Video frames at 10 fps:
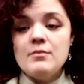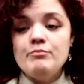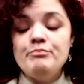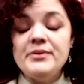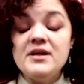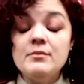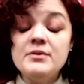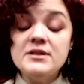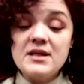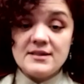
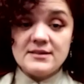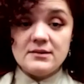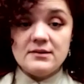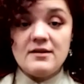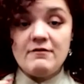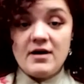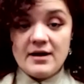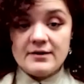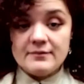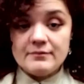Приобретать
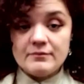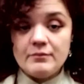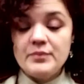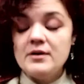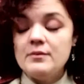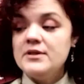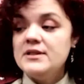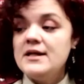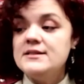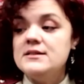товары,
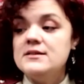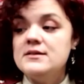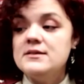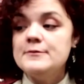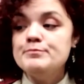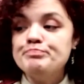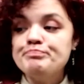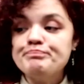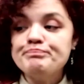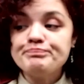приобретать э,
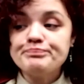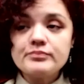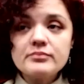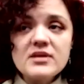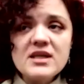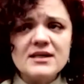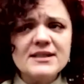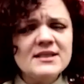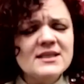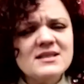
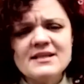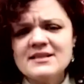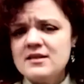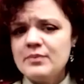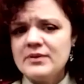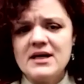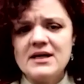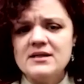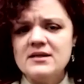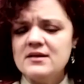какие-то сладкие
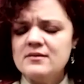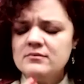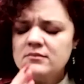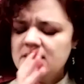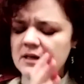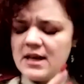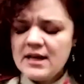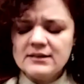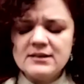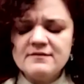подарки, там
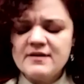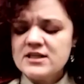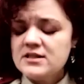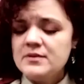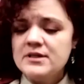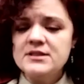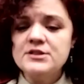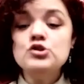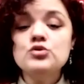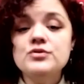гирлянды, неважно,
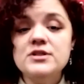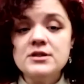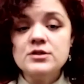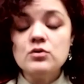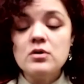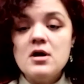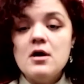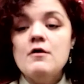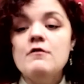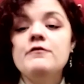пиротехническую технику
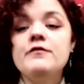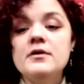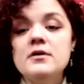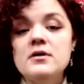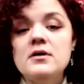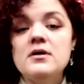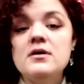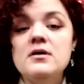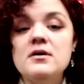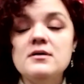в
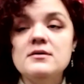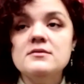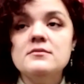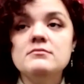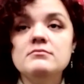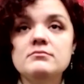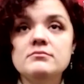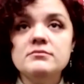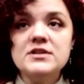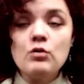э,
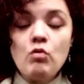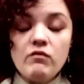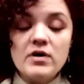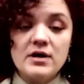торговых